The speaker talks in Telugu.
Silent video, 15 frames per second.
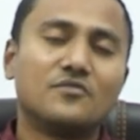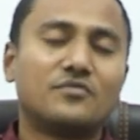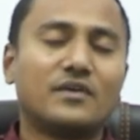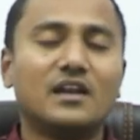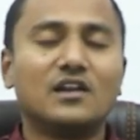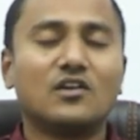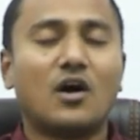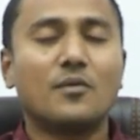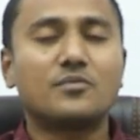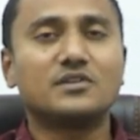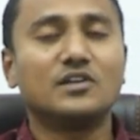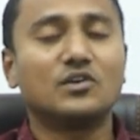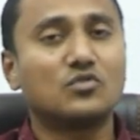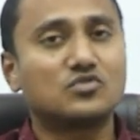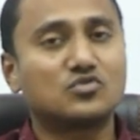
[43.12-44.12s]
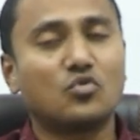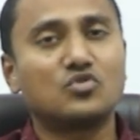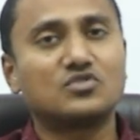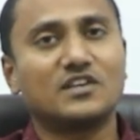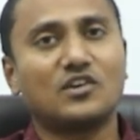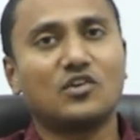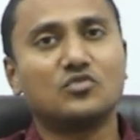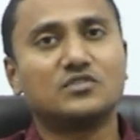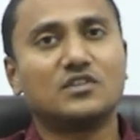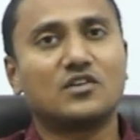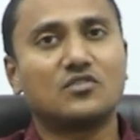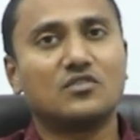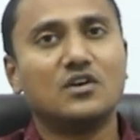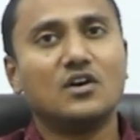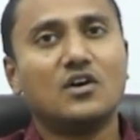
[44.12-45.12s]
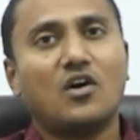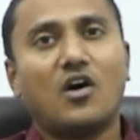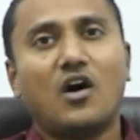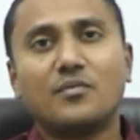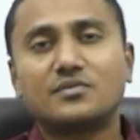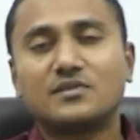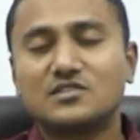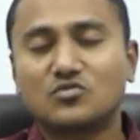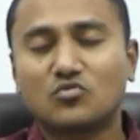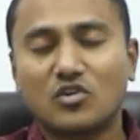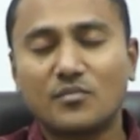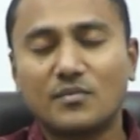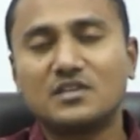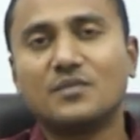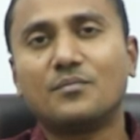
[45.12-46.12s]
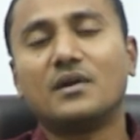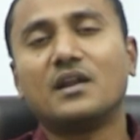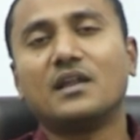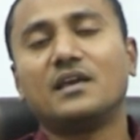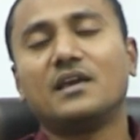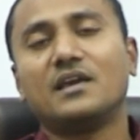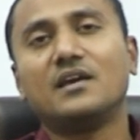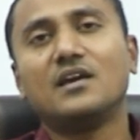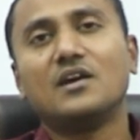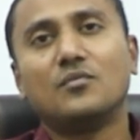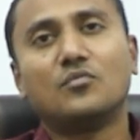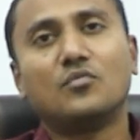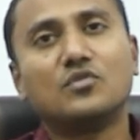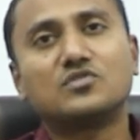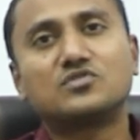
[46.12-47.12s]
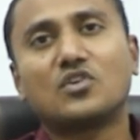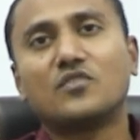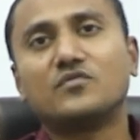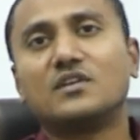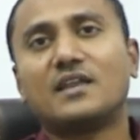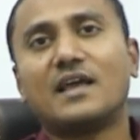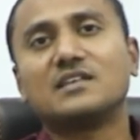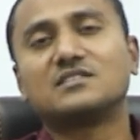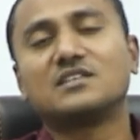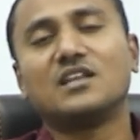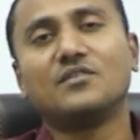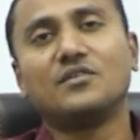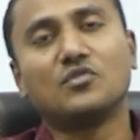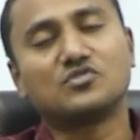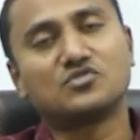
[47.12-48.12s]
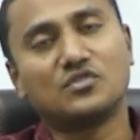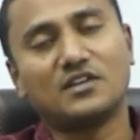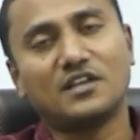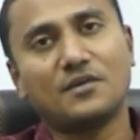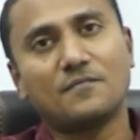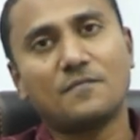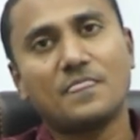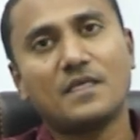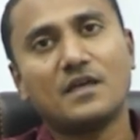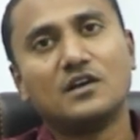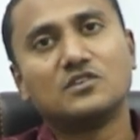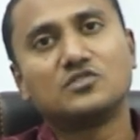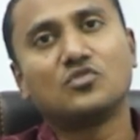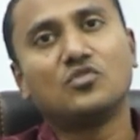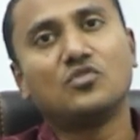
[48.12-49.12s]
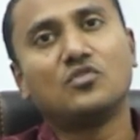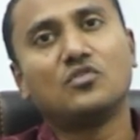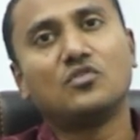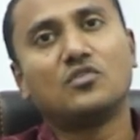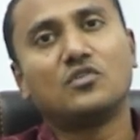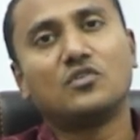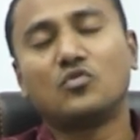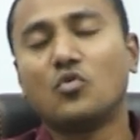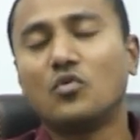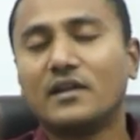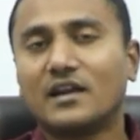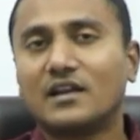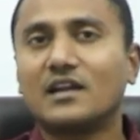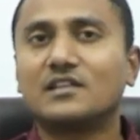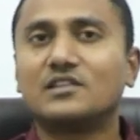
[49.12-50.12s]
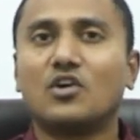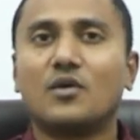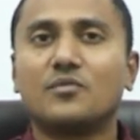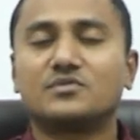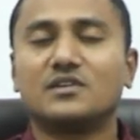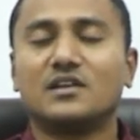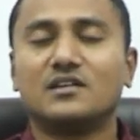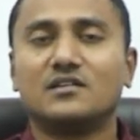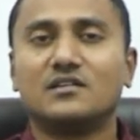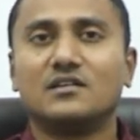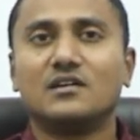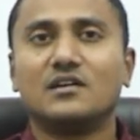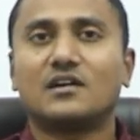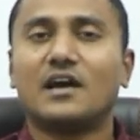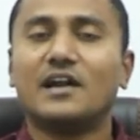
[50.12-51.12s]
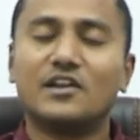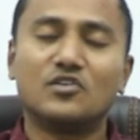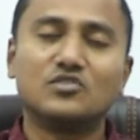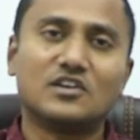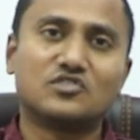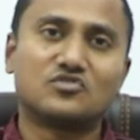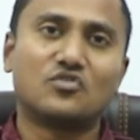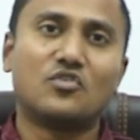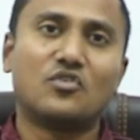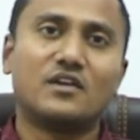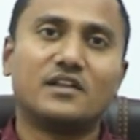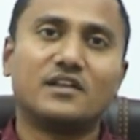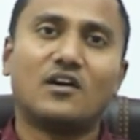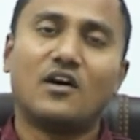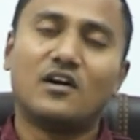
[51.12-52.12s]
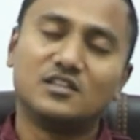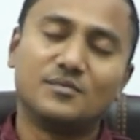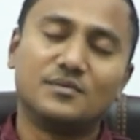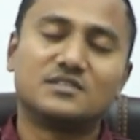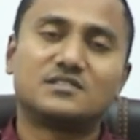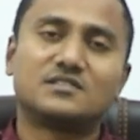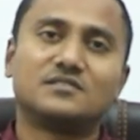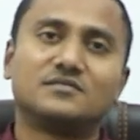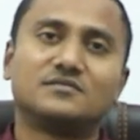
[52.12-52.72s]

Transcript: ఫైనల్గా ఆప్షన్ ఎక్కువ స్కోర్ చేయగలుగుతారు ఆప్షనల్ స్కోర్ మీద డిపెండ్ అయ్యే మోస్ట్ ఆఫ్ ది ర్యాంక్స్ అనేవి వస్తున్నాయి సో డోంట్ నెగ్లెక్ట్ ది ఆప్షన్ కంటిన్యూ చేస్తున్నాం ఆల్ ది బెస్ట్